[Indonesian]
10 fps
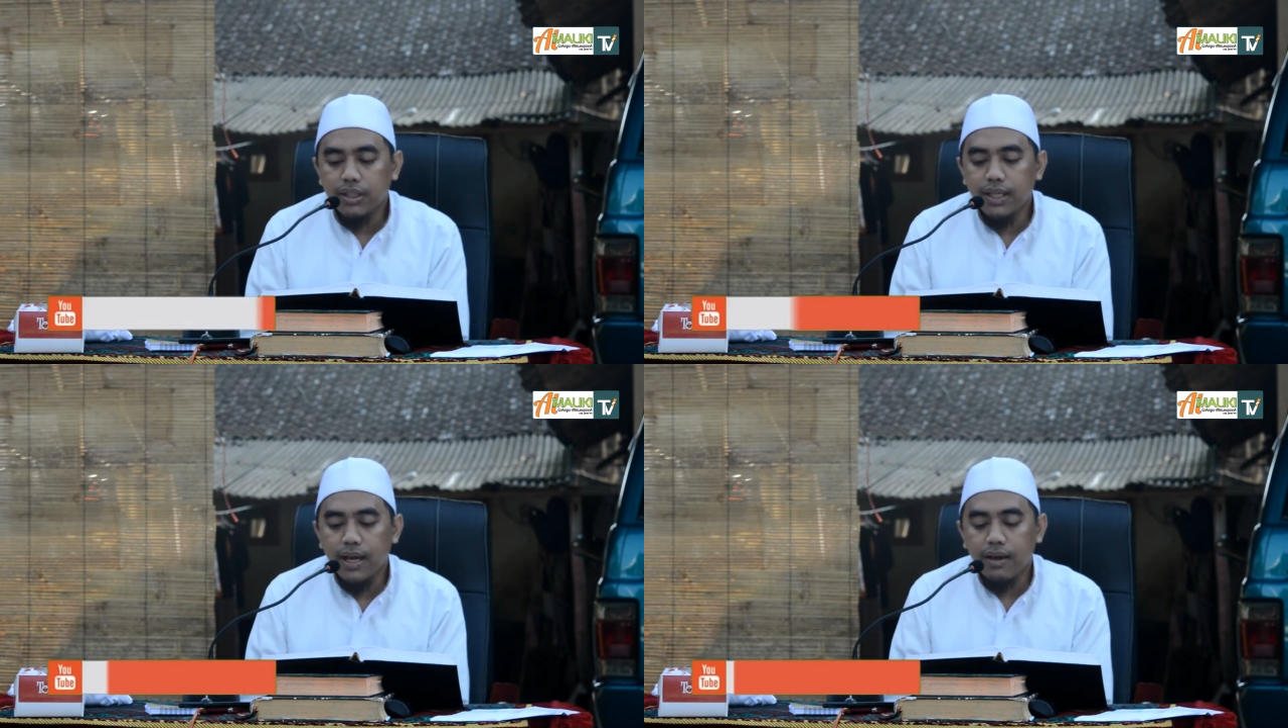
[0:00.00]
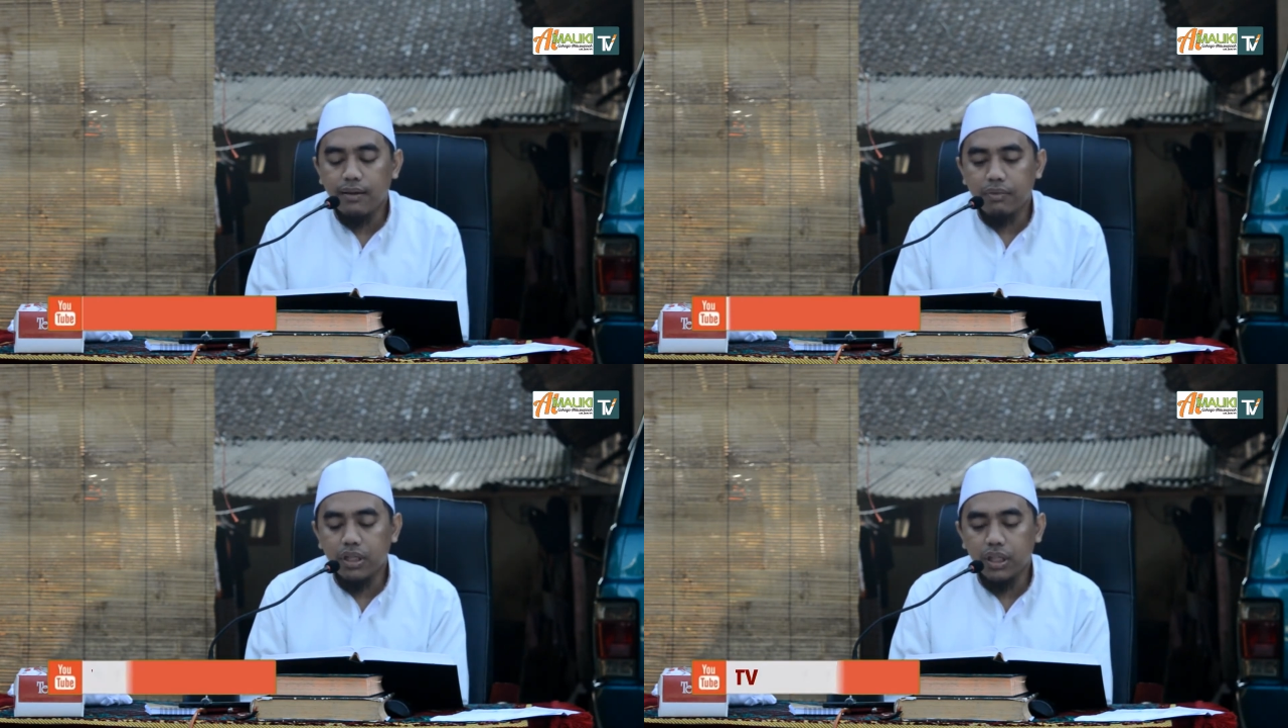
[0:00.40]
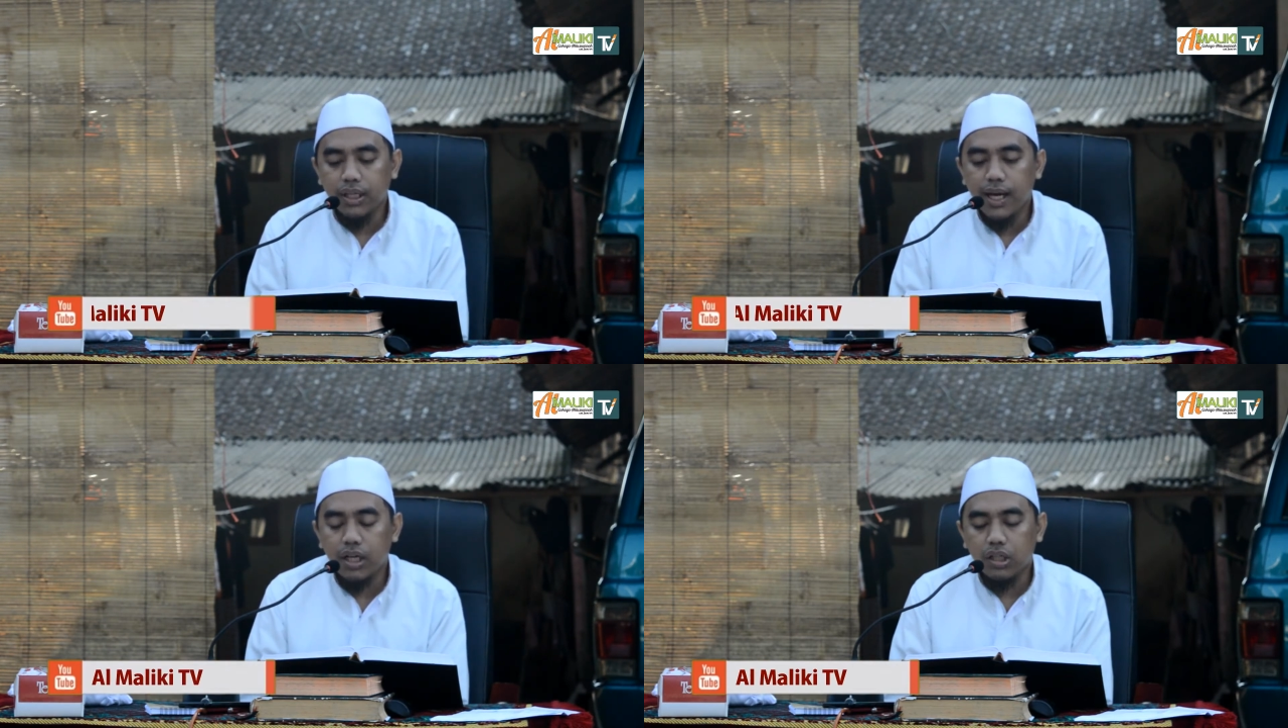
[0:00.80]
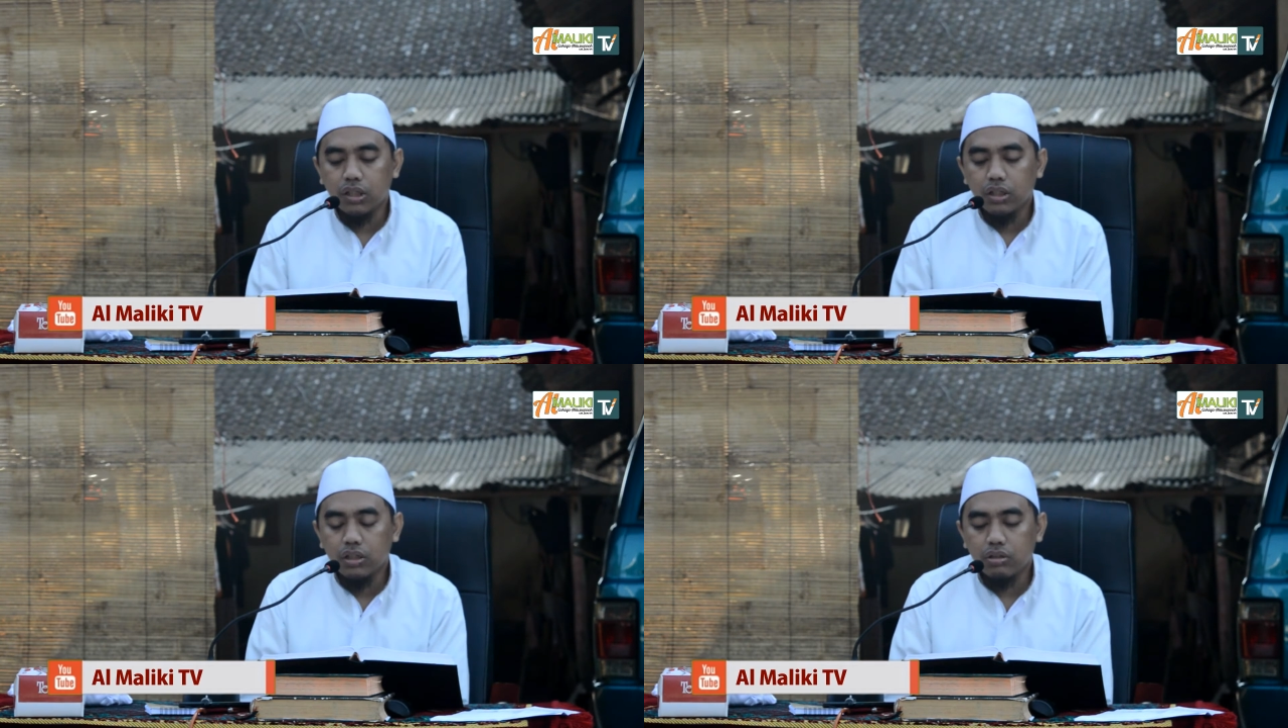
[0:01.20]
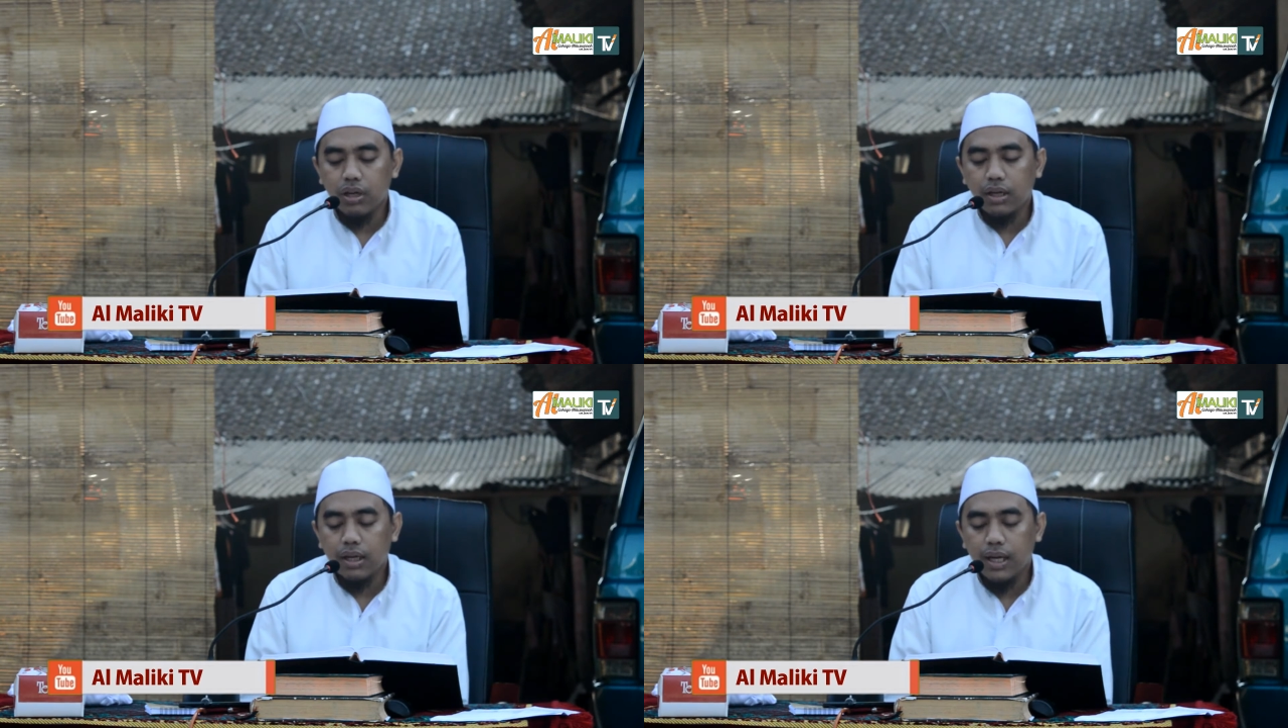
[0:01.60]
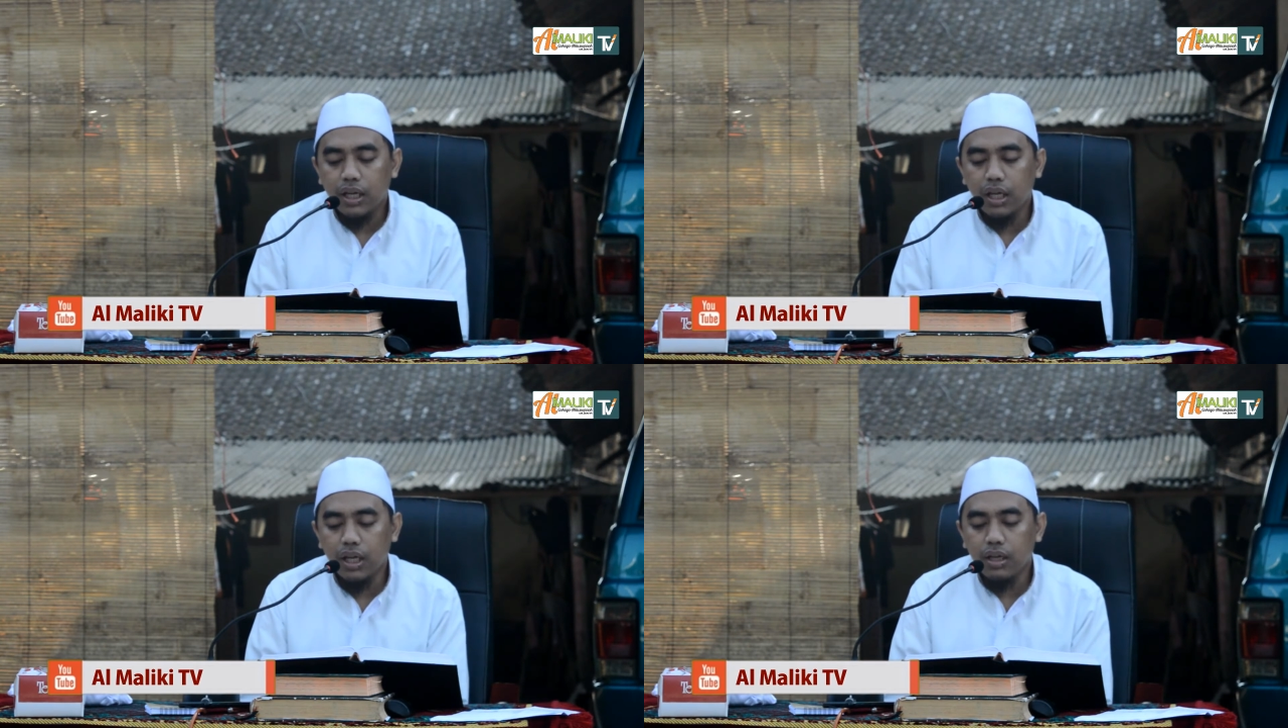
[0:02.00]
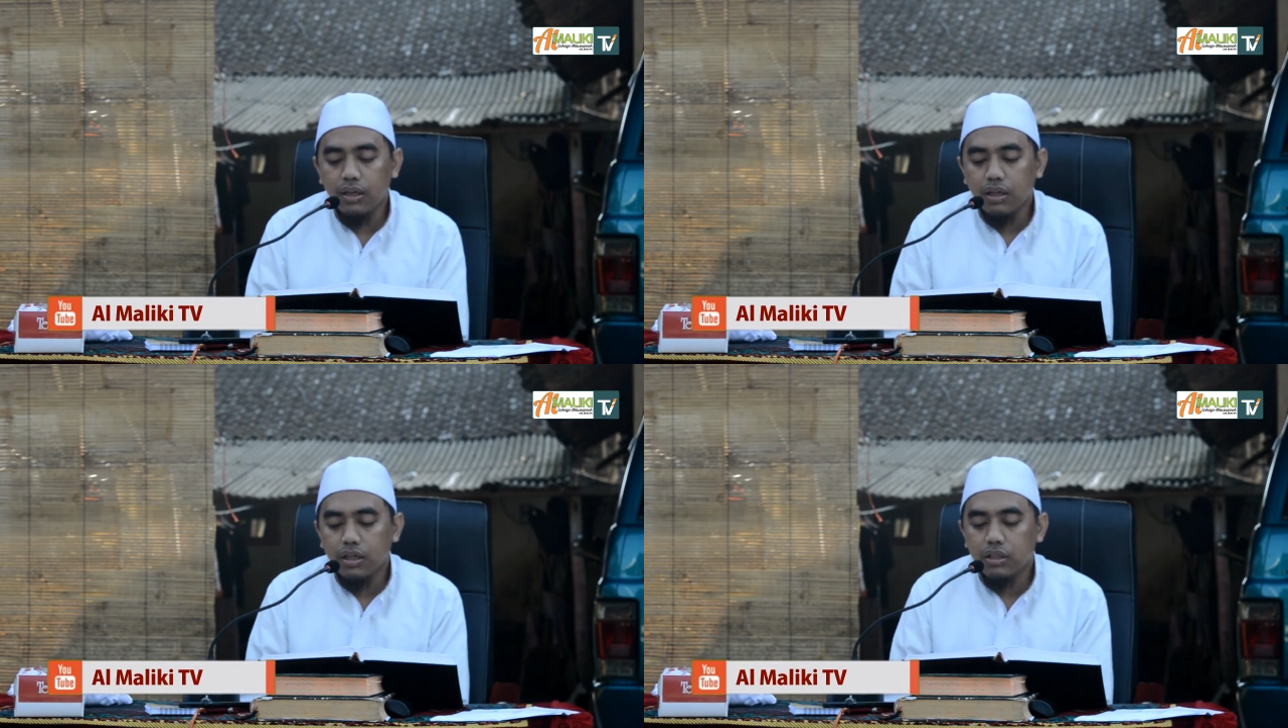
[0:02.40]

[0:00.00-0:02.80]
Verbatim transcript: dia mendengar seorang laki